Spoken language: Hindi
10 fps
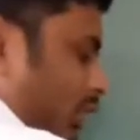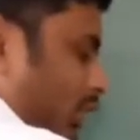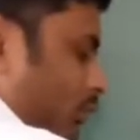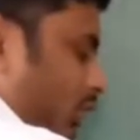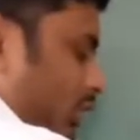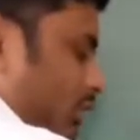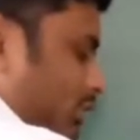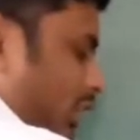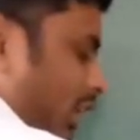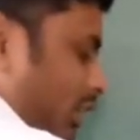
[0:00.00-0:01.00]
क्या हुआ
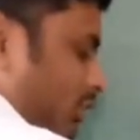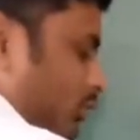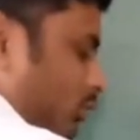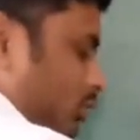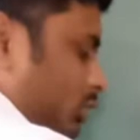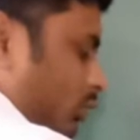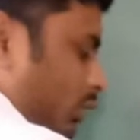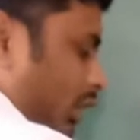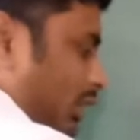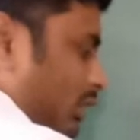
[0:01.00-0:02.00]
चार दो
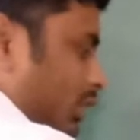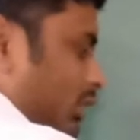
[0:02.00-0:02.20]
चौक आठ